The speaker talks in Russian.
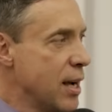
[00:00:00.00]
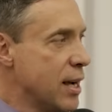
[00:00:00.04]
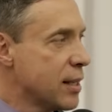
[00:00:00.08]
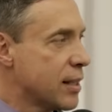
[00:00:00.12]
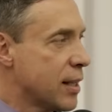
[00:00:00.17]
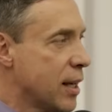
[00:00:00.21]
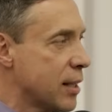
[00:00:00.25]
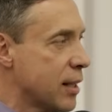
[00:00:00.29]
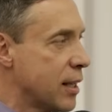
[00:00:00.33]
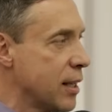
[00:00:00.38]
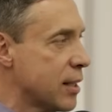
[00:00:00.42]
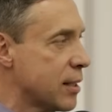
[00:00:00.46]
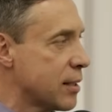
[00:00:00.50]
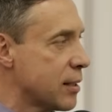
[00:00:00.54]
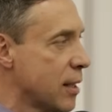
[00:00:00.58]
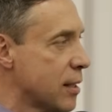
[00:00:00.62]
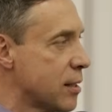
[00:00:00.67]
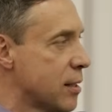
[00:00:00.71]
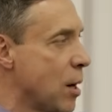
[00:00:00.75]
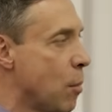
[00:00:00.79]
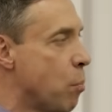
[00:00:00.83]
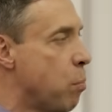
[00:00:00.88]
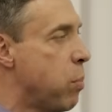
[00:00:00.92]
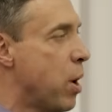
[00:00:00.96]
каких-то
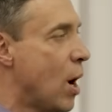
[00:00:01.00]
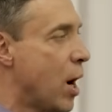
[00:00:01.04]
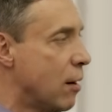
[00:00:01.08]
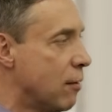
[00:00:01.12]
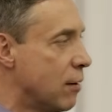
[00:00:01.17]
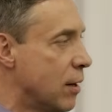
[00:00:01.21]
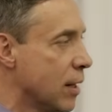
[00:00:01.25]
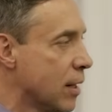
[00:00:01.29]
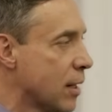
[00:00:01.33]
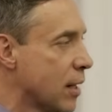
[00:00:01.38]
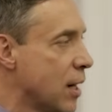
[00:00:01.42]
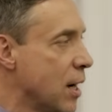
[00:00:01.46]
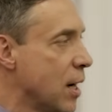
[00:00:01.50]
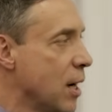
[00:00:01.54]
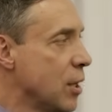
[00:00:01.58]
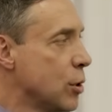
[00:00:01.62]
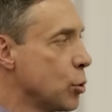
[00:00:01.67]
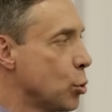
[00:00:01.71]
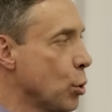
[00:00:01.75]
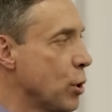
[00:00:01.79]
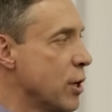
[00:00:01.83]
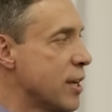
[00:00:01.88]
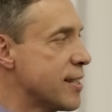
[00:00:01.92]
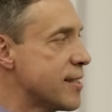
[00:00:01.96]
добавок.
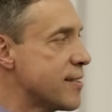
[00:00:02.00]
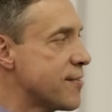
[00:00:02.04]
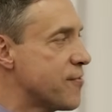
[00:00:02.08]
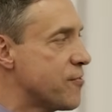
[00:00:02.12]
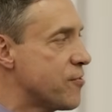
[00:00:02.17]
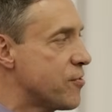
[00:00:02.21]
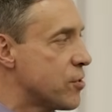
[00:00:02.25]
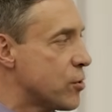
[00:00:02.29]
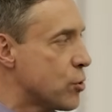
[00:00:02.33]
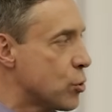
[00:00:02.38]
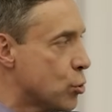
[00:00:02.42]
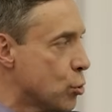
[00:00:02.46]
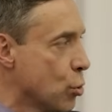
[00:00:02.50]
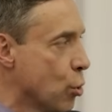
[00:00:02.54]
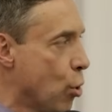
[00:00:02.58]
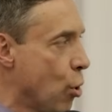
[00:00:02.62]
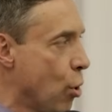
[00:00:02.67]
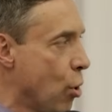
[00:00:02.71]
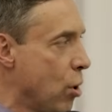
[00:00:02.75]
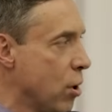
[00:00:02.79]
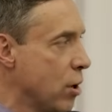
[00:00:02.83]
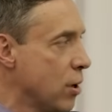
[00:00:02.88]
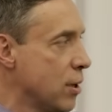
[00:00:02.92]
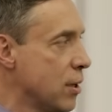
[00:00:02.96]
То есть
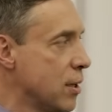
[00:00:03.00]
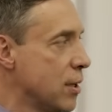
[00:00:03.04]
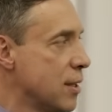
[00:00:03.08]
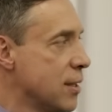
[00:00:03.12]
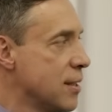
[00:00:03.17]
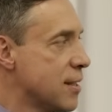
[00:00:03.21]
все